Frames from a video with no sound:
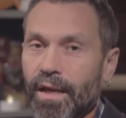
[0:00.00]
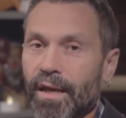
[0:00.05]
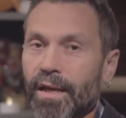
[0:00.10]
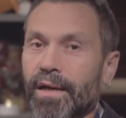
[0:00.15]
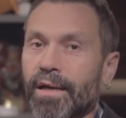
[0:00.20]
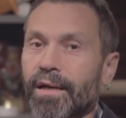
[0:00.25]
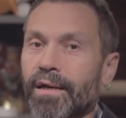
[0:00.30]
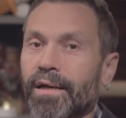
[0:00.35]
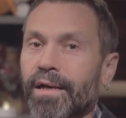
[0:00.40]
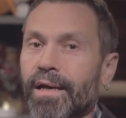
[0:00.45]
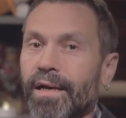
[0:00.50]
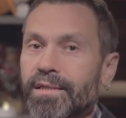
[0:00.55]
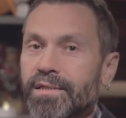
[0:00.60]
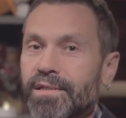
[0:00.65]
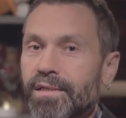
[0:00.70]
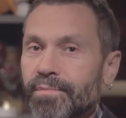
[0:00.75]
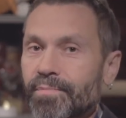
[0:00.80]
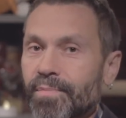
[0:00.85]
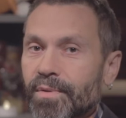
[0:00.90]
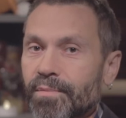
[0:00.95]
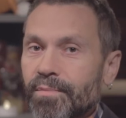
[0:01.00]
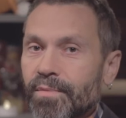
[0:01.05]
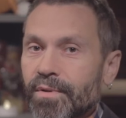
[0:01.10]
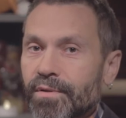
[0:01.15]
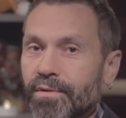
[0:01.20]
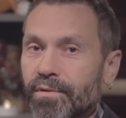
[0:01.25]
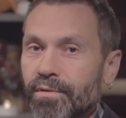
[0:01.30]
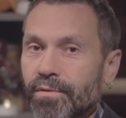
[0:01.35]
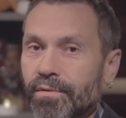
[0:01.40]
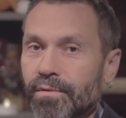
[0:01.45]
Крокодил
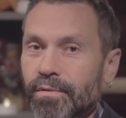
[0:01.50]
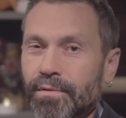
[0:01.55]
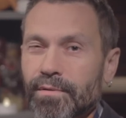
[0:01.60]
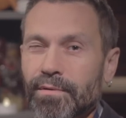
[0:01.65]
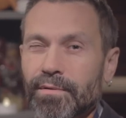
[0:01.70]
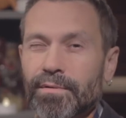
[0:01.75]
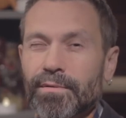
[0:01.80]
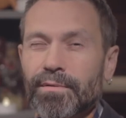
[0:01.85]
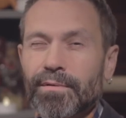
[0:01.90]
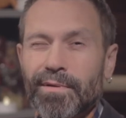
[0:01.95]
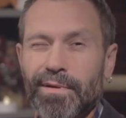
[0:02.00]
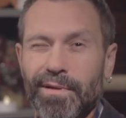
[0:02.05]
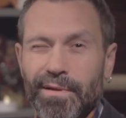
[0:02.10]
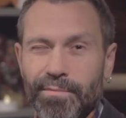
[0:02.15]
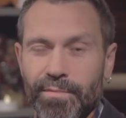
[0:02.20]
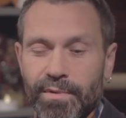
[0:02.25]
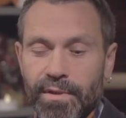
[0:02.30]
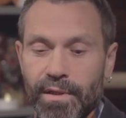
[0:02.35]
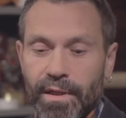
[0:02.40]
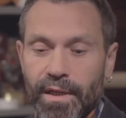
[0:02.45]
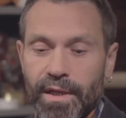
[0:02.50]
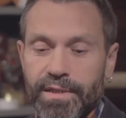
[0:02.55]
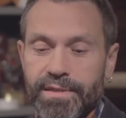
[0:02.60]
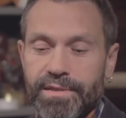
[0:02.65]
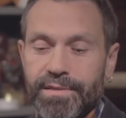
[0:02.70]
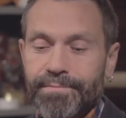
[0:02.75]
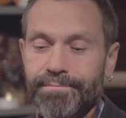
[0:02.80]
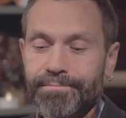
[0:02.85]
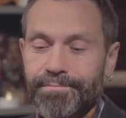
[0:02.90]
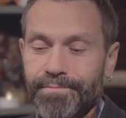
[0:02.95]
подмигнул другим
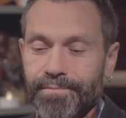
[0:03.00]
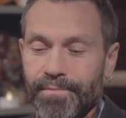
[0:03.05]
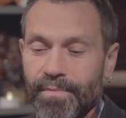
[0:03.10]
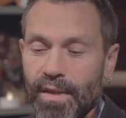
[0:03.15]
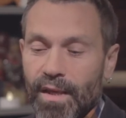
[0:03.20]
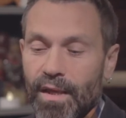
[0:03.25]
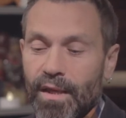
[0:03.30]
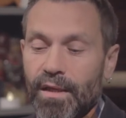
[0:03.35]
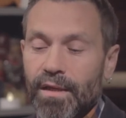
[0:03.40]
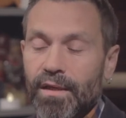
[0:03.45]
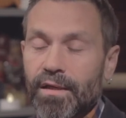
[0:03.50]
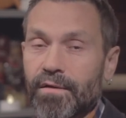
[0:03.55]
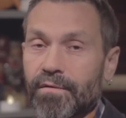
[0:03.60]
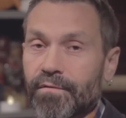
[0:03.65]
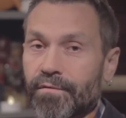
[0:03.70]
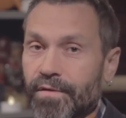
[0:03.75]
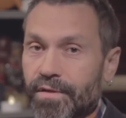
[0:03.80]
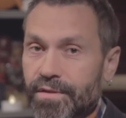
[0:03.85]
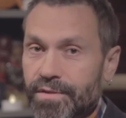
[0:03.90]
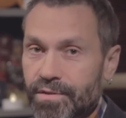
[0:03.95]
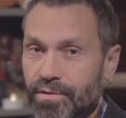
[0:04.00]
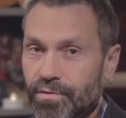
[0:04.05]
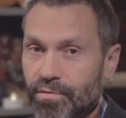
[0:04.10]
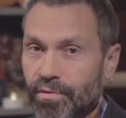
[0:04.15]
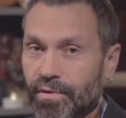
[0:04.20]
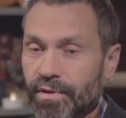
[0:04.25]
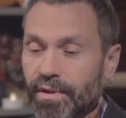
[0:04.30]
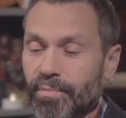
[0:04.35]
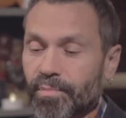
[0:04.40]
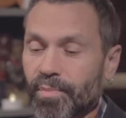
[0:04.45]
глазом и
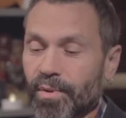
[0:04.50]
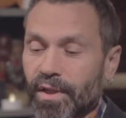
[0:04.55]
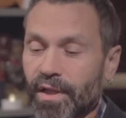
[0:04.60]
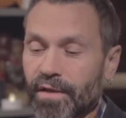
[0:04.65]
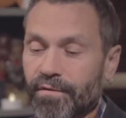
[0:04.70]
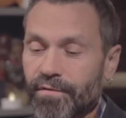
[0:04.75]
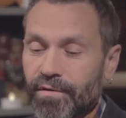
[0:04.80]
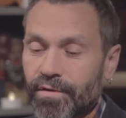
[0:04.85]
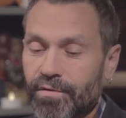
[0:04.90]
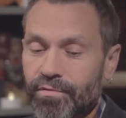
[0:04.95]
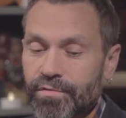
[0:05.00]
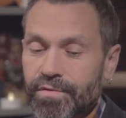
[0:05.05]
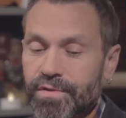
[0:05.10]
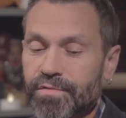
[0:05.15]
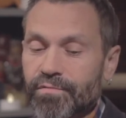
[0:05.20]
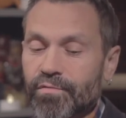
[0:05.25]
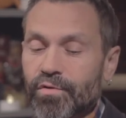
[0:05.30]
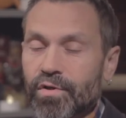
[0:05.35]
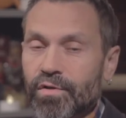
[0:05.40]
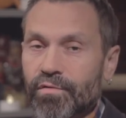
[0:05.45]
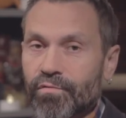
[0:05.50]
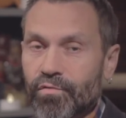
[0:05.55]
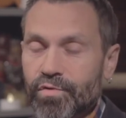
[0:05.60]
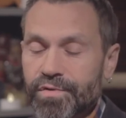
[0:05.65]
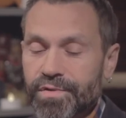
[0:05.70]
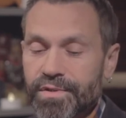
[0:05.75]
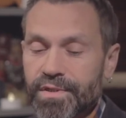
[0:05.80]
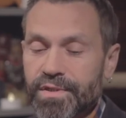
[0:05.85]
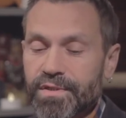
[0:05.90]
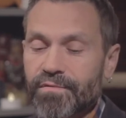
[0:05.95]
высунул наполовину свой
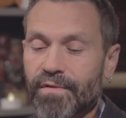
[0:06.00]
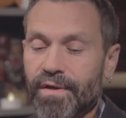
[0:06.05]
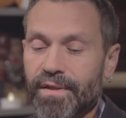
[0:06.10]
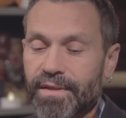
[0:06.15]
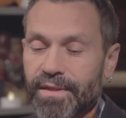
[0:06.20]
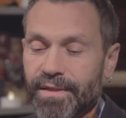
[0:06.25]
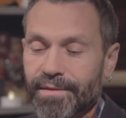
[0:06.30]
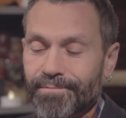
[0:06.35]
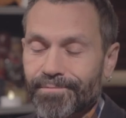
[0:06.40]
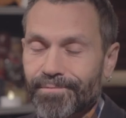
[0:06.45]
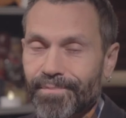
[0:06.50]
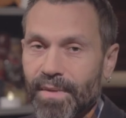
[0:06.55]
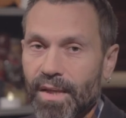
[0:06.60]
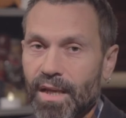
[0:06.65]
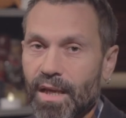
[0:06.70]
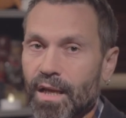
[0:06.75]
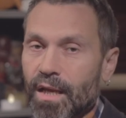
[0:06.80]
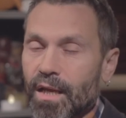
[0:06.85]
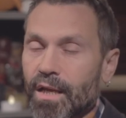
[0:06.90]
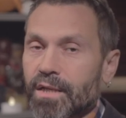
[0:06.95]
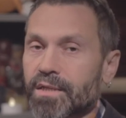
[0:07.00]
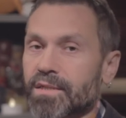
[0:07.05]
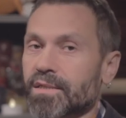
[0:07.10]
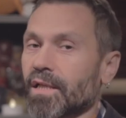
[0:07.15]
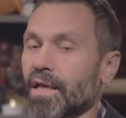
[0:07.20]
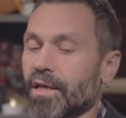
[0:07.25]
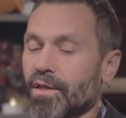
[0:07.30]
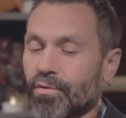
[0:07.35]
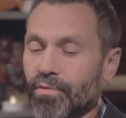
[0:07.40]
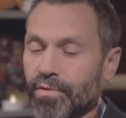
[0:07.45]
хвост из воды.
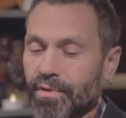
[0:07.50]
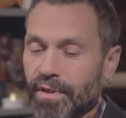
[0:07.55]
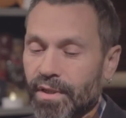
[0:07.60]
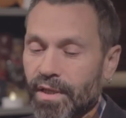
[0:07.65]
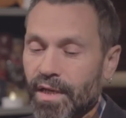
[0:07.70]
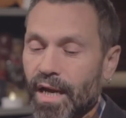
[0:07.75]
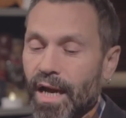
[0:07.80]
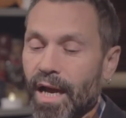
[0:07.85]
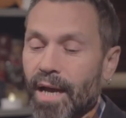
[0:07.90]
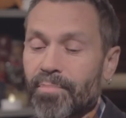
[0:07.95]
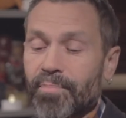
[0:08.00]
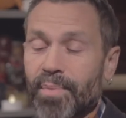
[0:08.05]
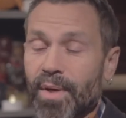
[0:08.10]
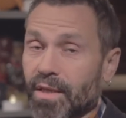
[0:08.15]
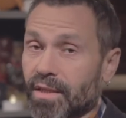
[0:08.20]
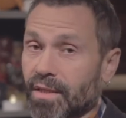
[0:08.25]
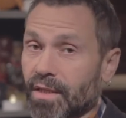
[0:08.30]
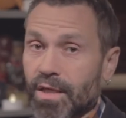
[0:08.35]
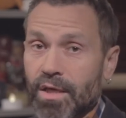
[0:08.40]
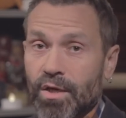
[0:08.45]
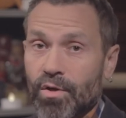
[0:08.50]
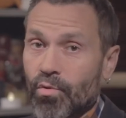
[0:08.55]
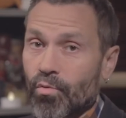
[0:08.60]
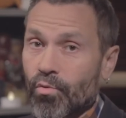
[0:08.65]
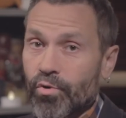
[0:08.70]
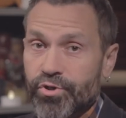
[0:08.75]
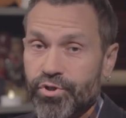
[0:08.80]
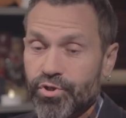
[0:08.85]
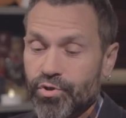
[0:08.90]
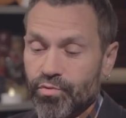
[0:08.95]
Слоненок, опять-таки
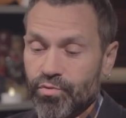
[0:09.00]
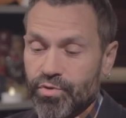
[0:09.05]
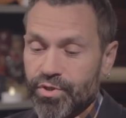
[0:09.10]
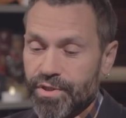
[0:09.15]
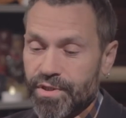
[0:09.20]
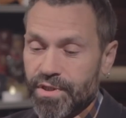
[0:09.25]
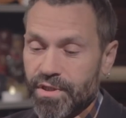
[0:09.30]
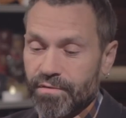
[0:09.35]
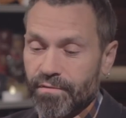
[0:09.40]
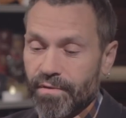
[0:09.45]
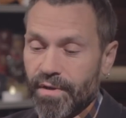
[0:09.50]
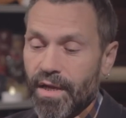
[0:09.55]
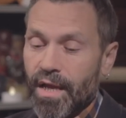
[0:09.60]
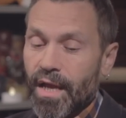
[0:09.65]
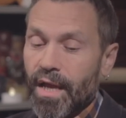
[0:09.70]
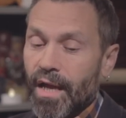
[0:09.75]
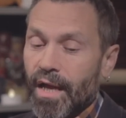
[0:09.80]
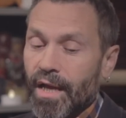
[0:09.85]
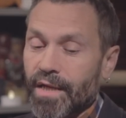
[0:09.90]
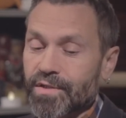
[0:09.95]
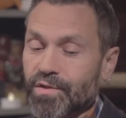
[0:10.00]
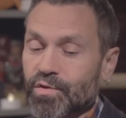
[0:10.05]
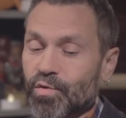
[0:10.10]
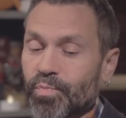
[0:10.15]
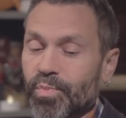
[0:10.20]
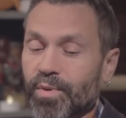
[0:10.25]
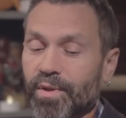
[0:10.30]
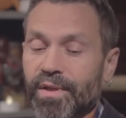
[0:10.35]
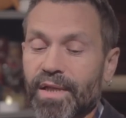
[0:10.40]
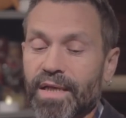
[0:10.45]
очень учтиво,
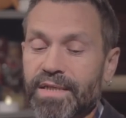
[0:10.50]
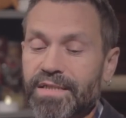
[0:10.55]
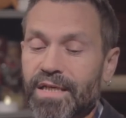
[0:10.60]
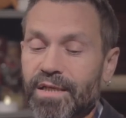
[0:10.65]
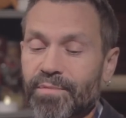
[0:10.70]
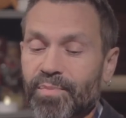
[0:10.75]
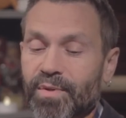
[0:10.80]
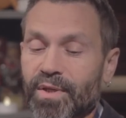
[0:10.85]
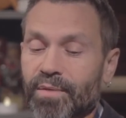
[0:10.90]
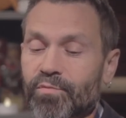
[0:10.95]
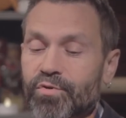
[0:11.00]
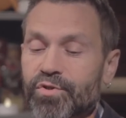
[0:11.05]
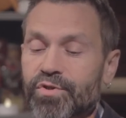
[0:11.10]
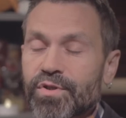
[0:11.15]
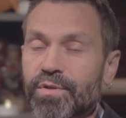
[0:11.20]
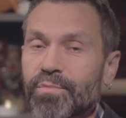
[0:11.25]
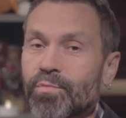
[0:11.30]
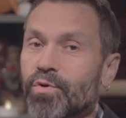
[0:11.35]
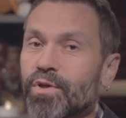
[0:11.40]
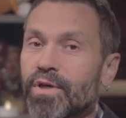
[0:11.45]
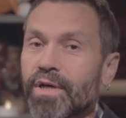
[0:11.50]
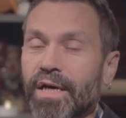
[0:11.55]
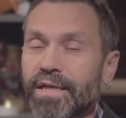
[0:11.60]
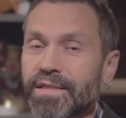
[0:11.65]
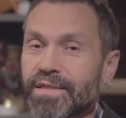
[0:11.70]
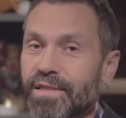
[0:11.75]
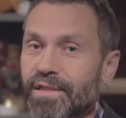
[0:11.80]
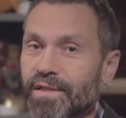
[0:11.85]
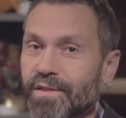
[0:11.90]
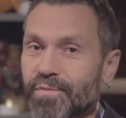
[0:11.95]
отступил назад, потому что ему не
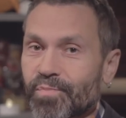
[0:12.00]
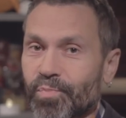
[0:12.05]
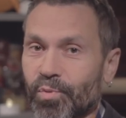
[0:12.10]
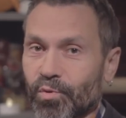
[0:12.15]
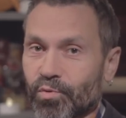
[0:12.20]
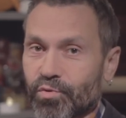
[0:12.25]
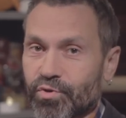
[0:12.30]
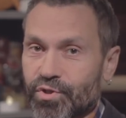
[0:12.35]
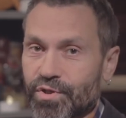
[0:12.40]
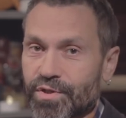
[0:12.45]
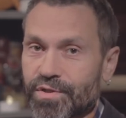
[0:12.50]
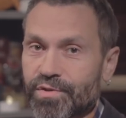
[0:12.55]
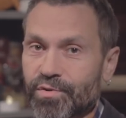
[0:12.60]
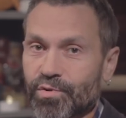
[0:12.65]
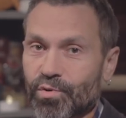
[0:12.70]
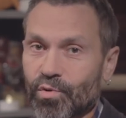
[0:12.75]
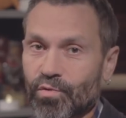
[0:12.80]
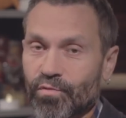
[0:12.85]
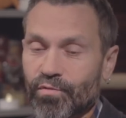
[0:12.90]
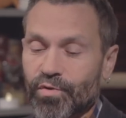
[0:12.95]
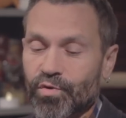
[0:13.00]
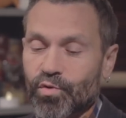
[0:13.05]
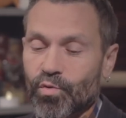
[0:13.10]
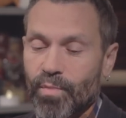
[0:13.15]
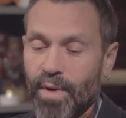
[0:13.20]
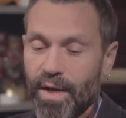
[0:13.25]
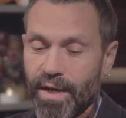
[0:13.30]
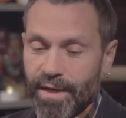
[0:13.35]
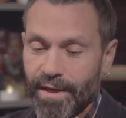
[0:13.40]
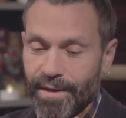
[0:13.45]
хотелось получить нового
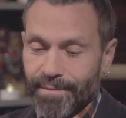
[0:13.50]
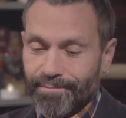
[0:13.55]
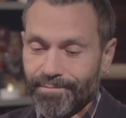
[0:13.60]
тумака.